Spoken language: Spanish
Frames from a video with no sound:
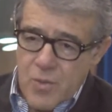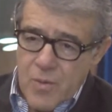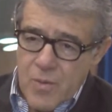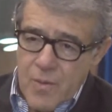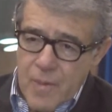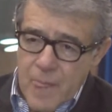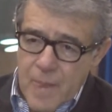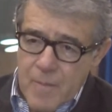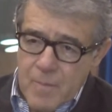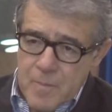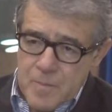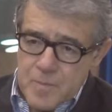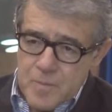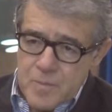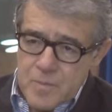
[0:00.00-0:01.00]
Sí, no
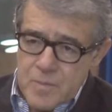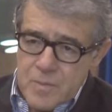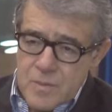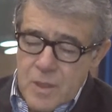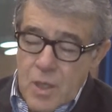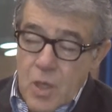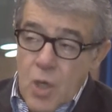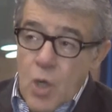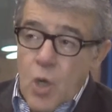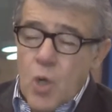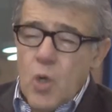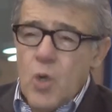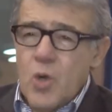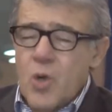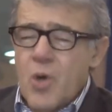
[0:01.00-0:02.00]
cualquiera va al comercio exterior,
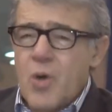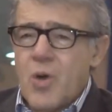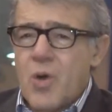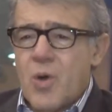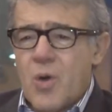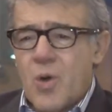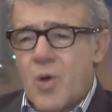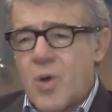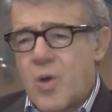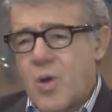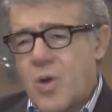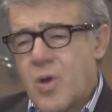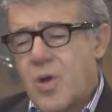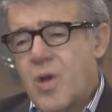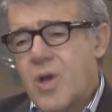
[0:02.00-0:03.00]
son grandes ligas.